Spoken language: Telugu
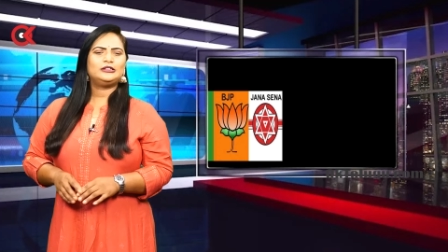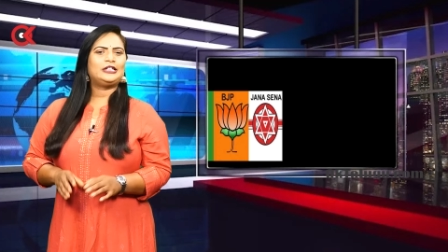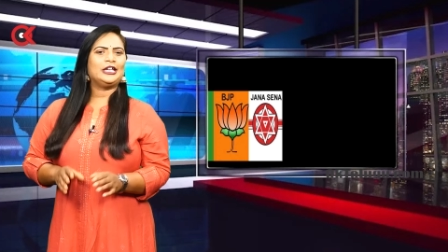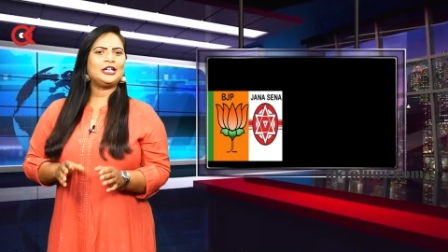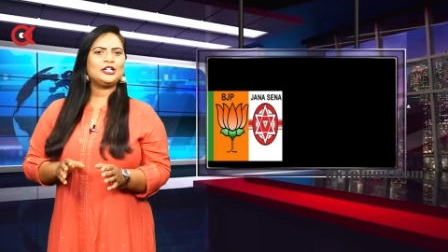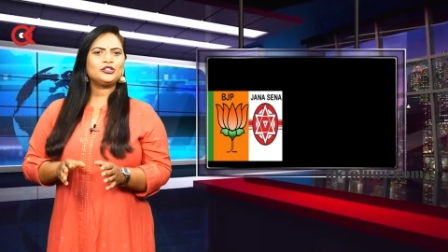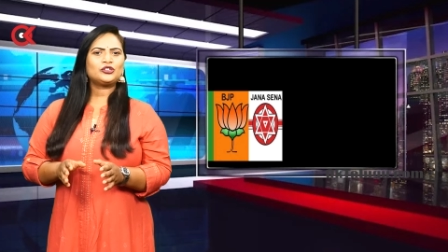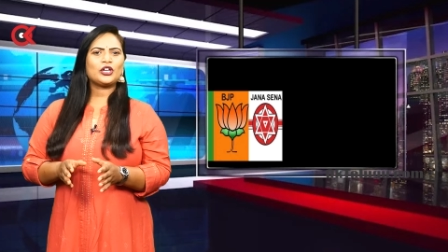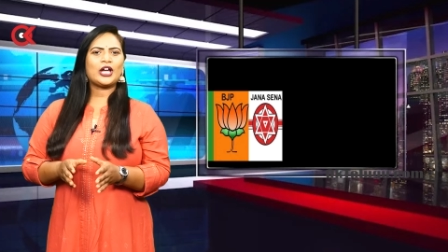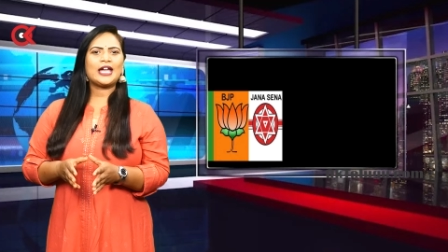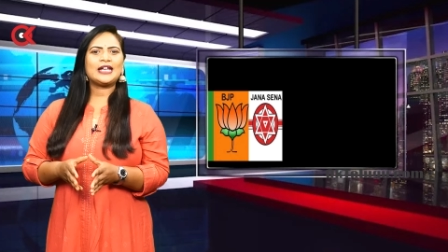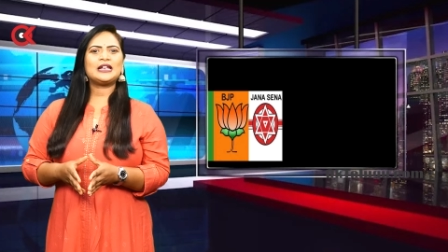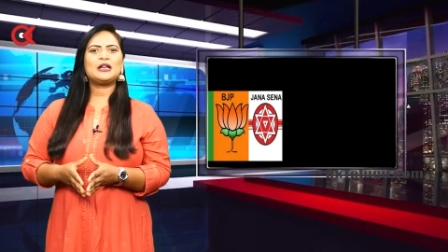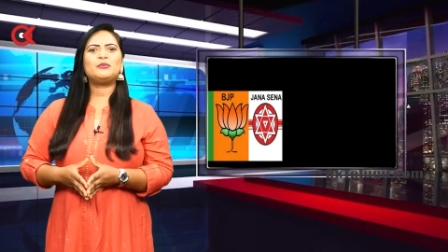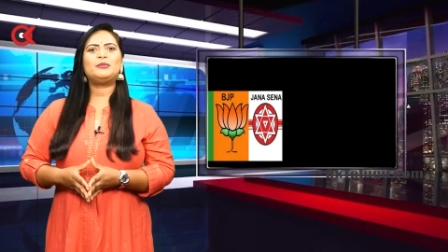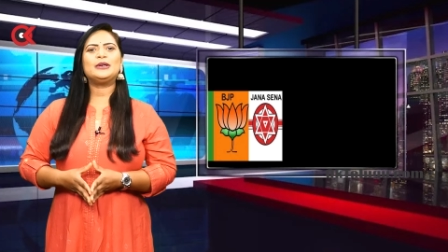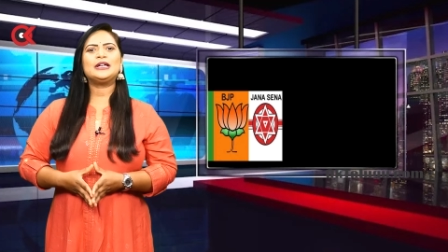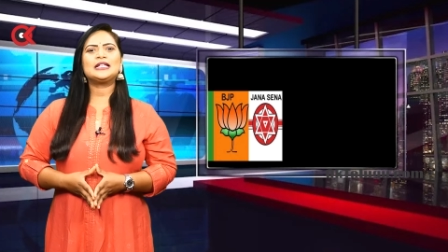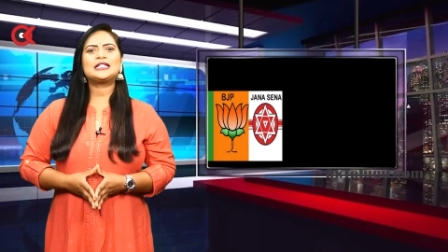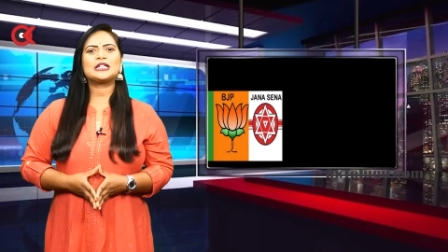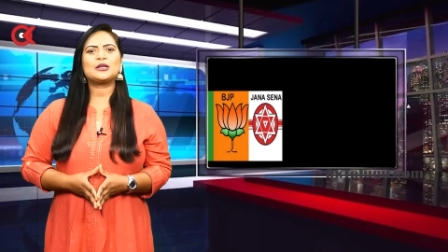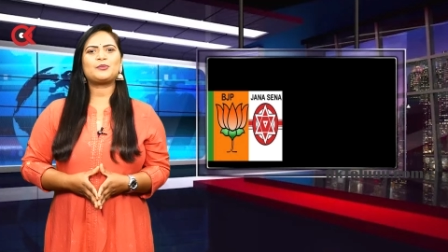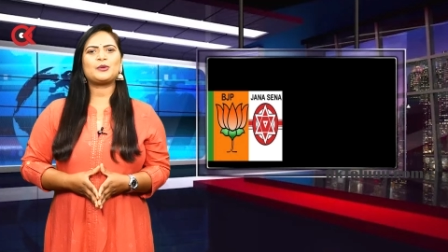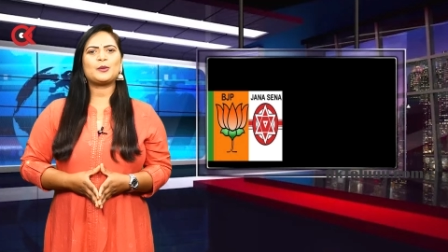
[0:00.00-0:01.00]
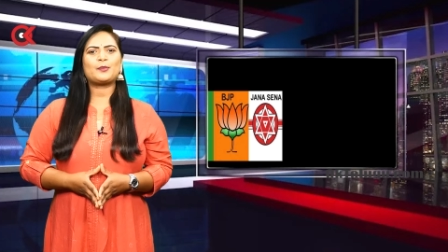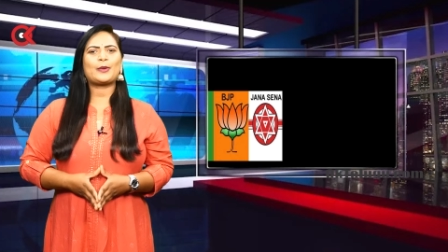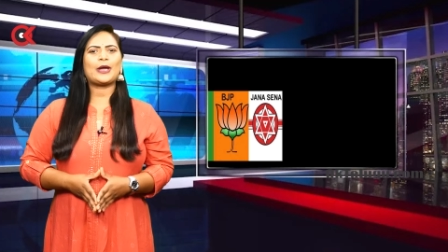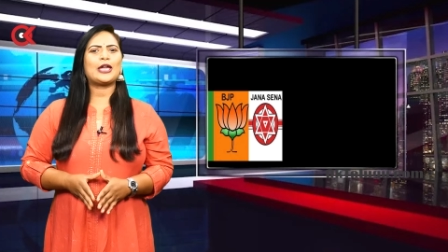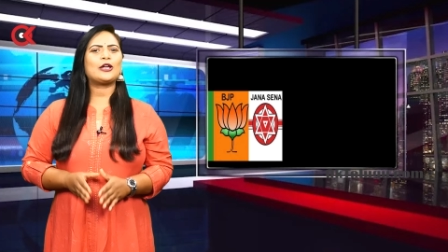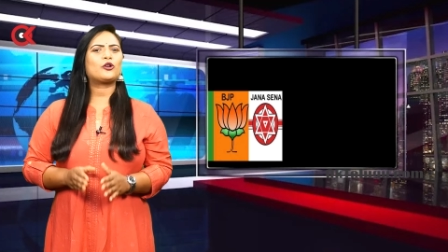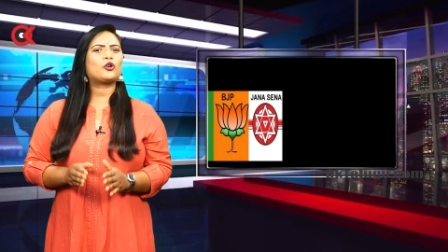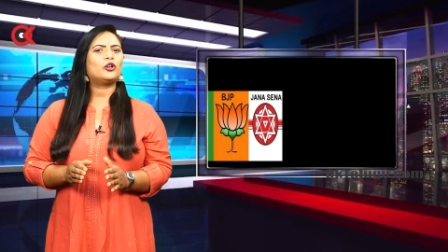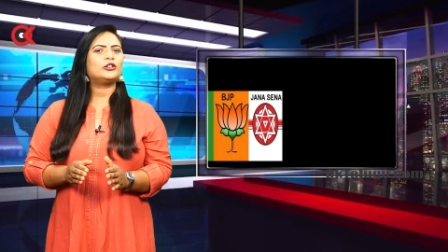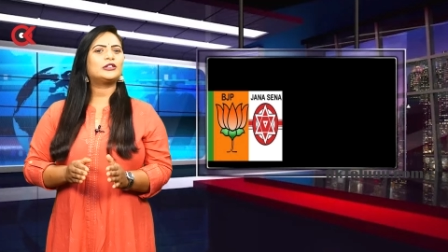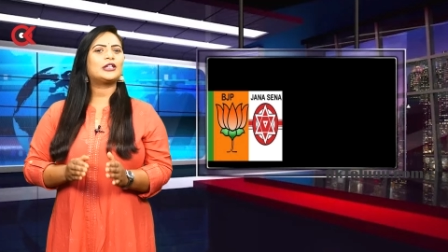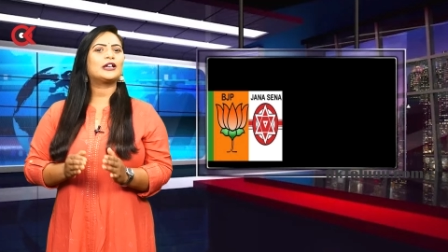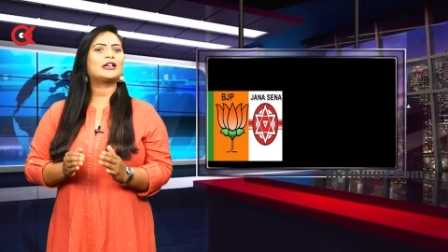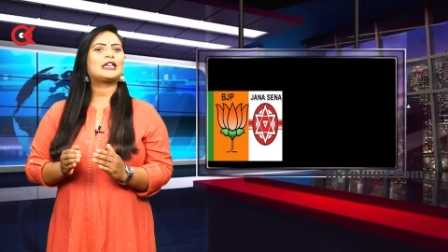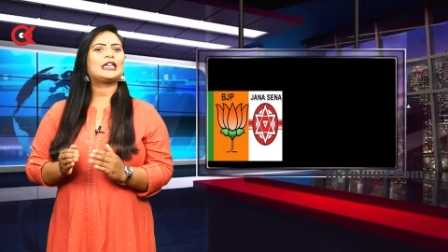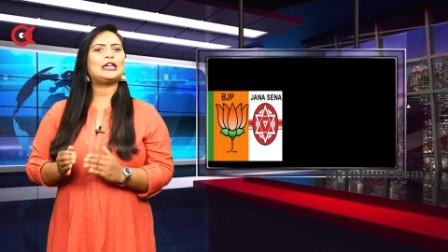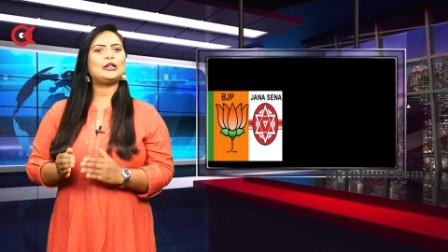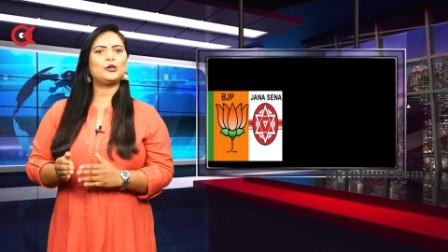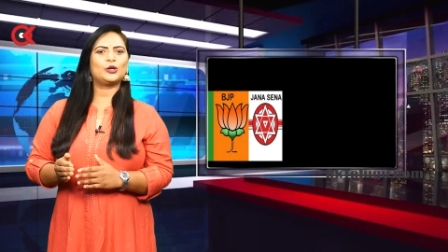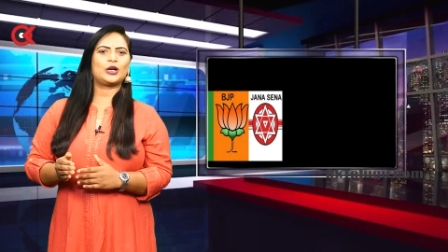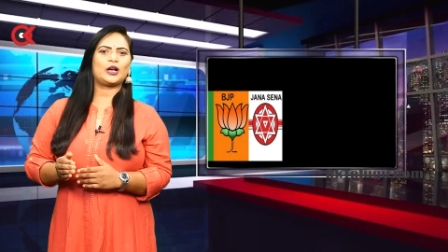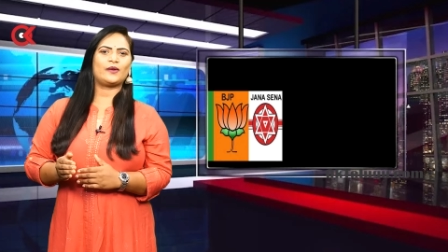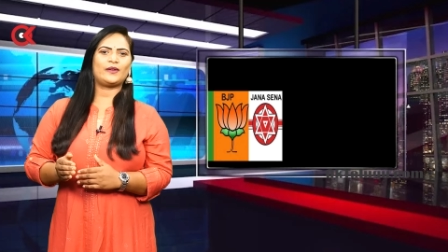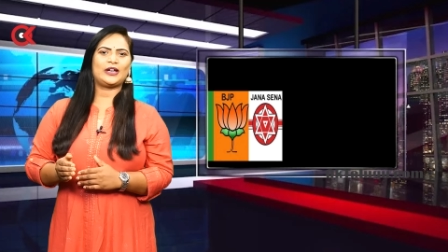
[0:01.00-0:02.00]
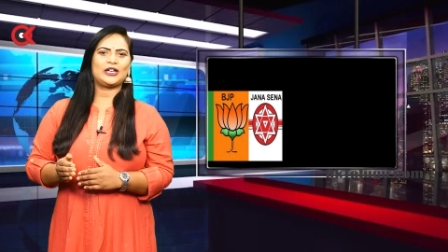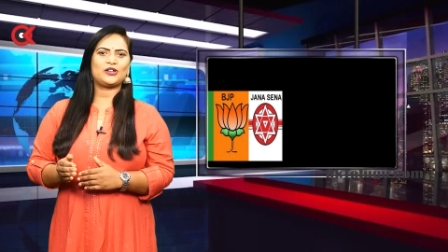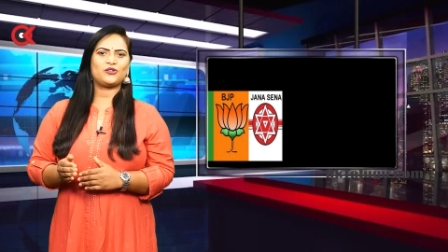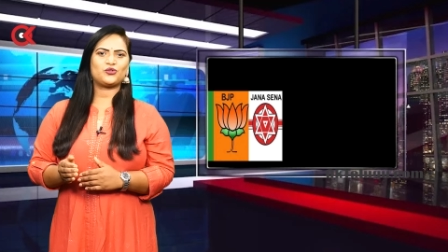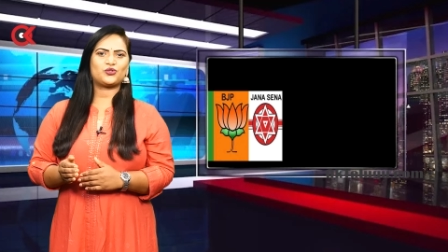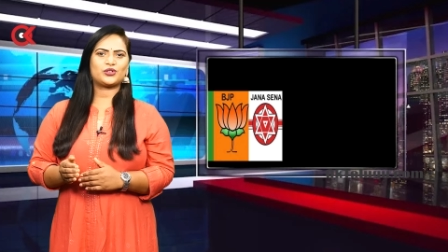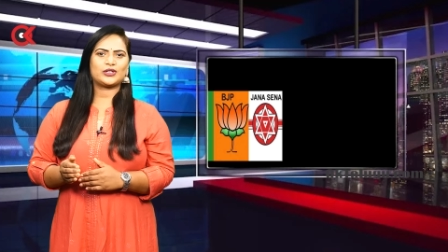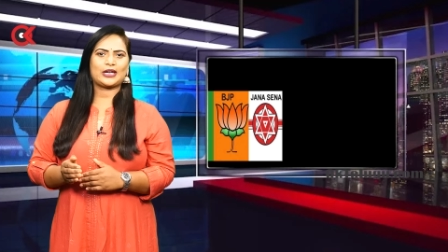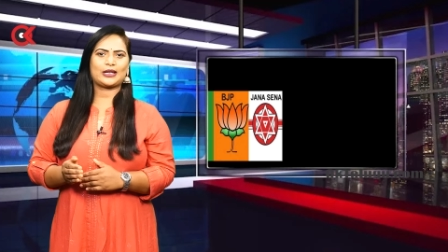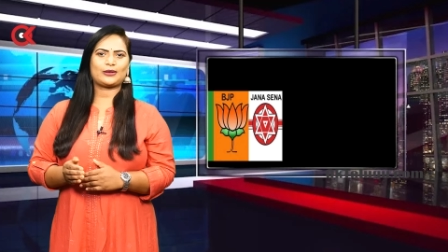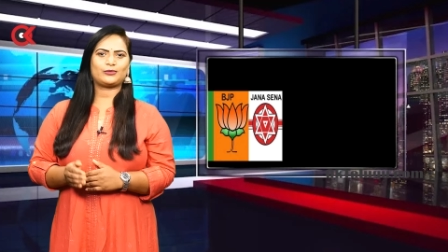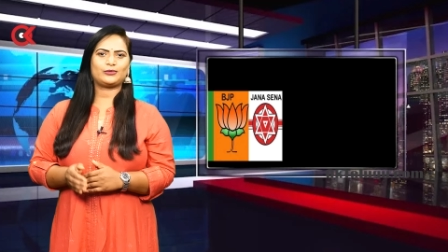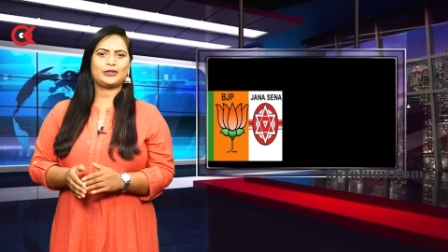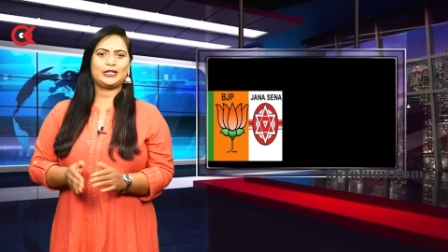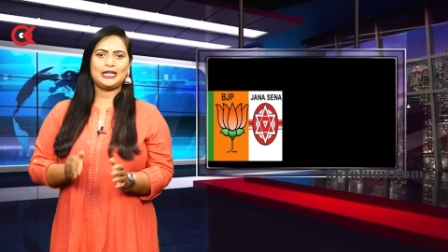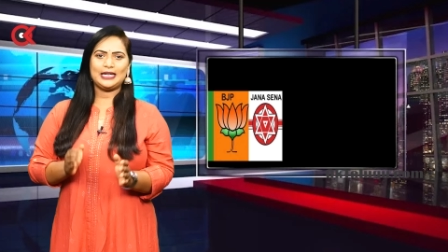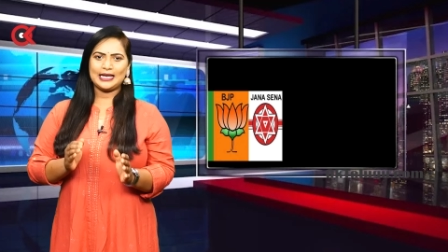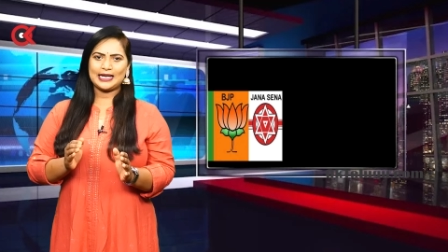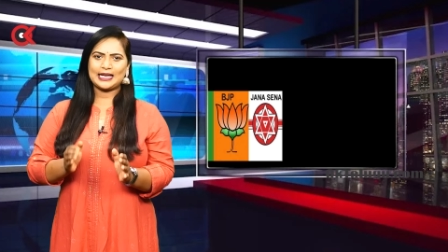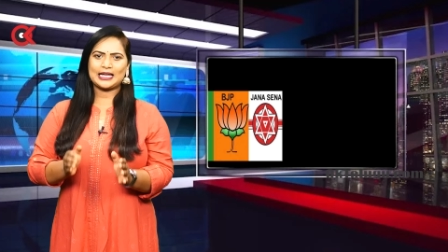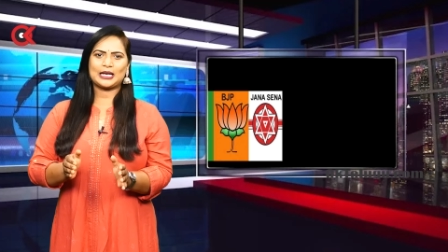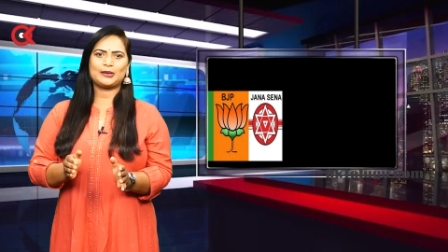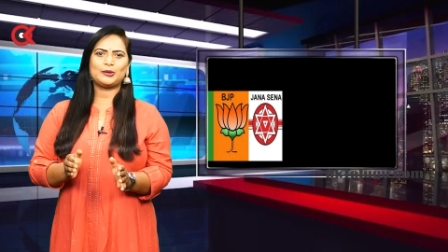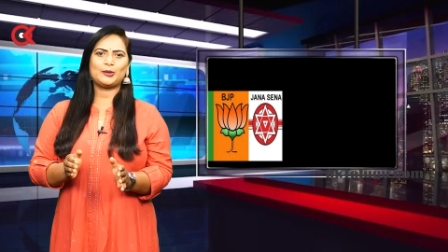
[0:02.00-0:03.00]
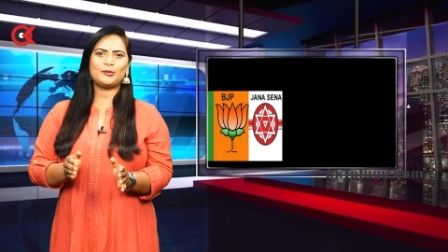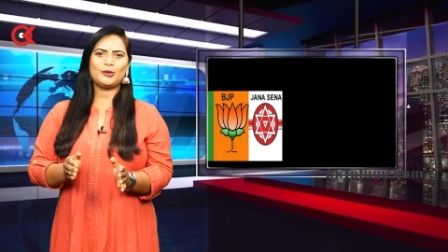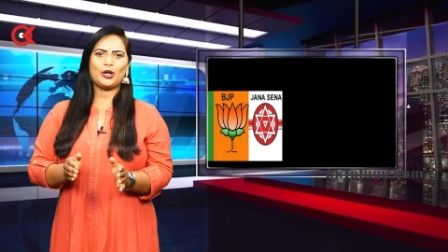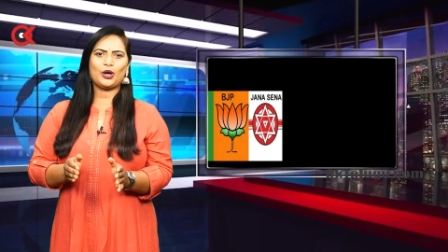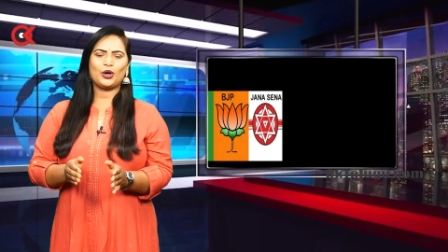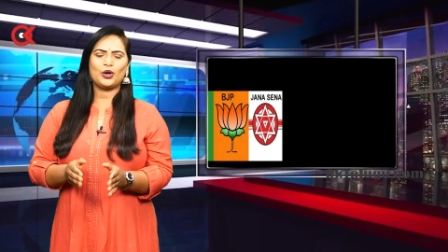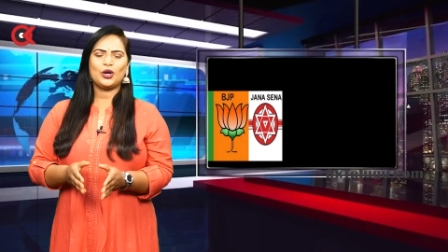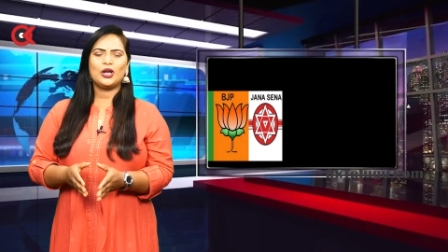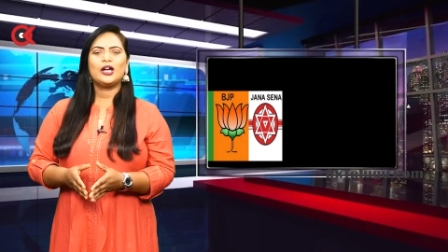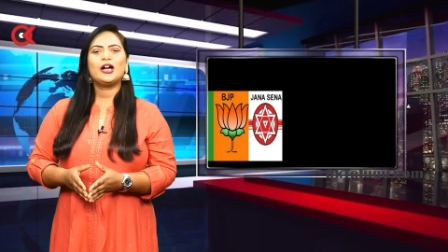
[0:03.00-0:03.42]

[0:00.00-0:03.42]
దీంతో ఆయన బీజేపీపై కొంత కీనుక వహించారు ఈ క్రమంలో